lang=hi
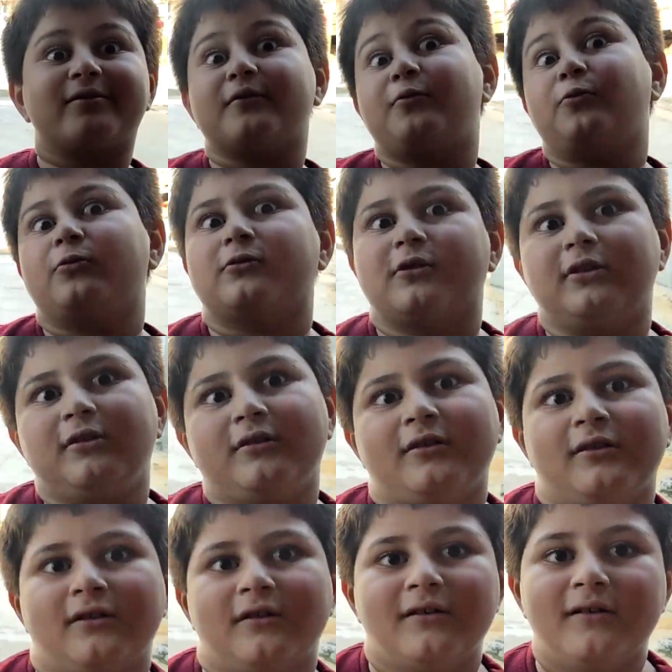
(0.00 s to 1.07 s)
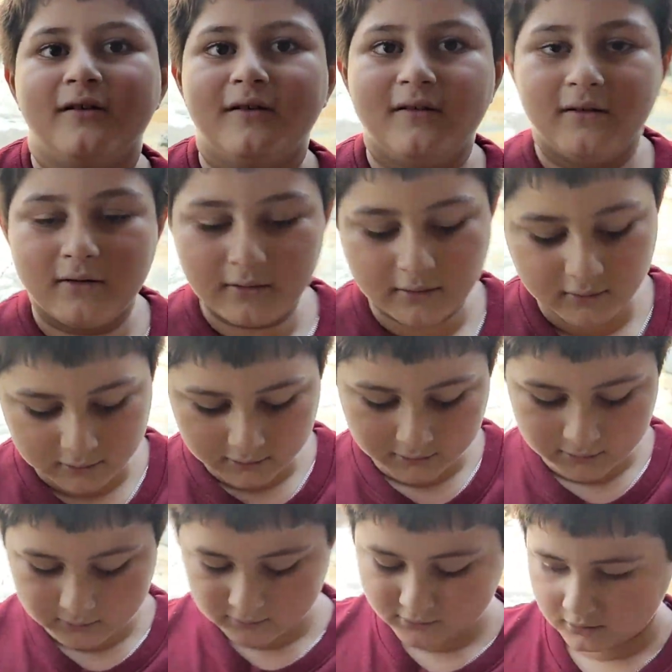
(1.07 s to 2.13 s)
ऐसे घूरते हाँ
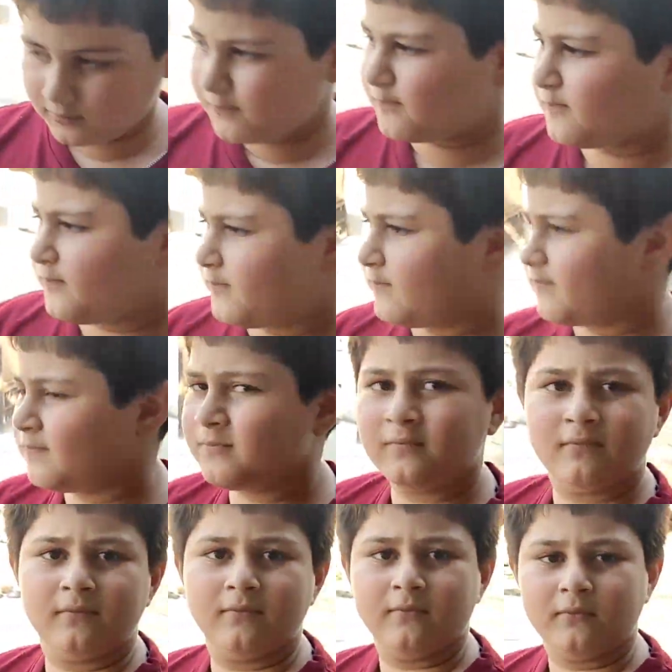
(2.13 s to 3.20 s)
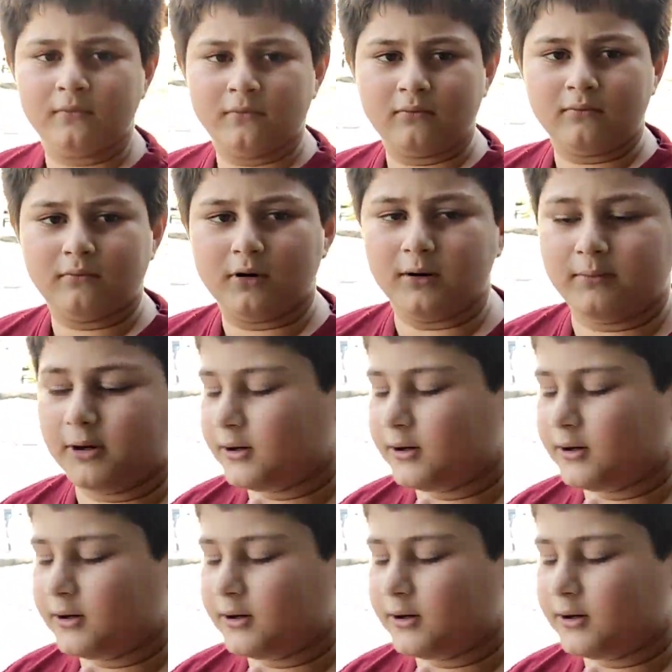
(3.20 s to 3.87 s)
मजा बाय